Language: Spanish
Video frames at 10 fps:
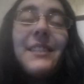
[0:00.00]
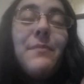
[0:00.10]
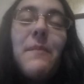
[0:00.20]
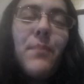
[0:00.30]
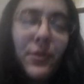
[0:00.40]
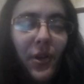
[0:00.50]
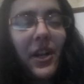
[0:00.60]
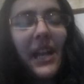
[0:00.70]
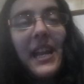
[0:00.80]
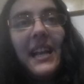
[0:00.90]
Es mi
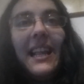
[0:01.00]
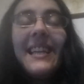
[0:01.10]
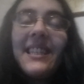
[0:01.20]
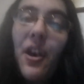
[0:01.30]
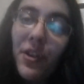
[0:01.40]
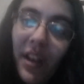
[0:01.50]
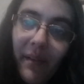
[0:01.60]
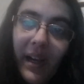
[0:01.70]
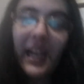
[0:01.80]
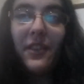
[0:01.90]
puto canal. He estado
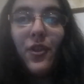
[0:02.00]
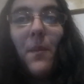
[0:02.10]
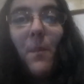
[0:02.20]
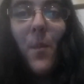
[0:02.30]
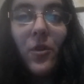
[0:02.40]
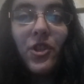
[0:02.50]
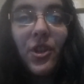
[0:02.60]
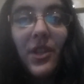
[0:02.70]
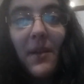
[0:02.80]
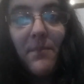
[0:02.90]
trabajando
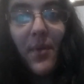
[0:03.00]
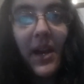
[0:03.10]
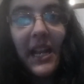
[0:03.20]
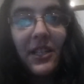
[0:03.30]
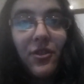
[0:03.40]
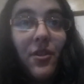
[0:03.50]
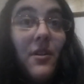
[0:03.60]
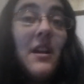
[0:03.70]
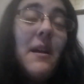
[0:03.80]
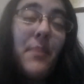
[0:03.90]
mucho tiempo en
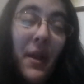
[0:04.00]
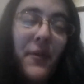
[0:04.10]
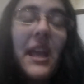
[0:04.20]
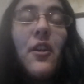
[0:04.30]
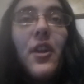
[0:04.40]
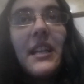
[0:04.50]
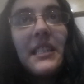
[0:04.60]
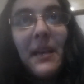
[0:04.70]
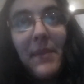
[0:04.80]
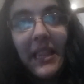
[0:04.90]
esto. Prefiero
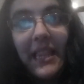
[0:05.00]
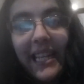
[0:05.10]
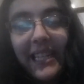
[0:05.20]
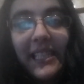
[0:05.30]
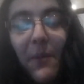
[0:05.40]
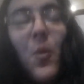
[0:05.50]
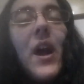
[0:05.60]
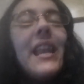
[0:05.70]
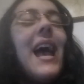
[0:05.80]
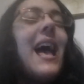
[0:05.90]
honestamente que se
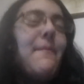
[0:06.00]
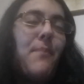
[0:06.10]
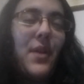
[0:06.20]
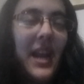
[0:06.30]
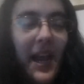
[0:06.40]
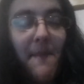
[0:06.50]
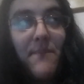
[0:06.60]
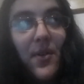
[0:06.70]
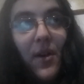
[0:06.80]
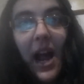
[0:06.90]
muera, por
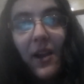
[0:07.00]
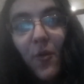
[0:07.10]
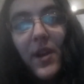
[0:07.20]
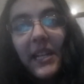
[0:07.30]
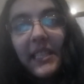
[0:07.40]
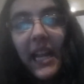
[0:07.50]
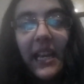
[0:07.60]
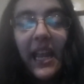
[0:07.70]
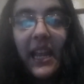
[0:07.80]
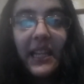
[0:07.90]
ejemplo, alguna
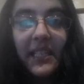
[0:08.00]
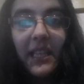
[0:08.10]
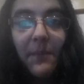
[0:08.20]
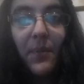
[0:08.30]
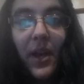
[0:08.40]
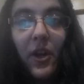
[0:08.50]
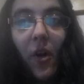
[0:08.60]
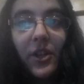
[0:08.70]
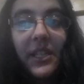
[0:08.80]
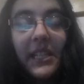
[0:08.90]
serie y ese tipo de
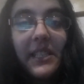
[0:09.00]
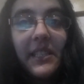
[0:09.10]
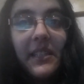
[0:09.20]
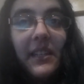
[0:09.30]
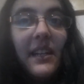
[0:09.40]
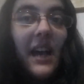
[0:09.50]
cosas.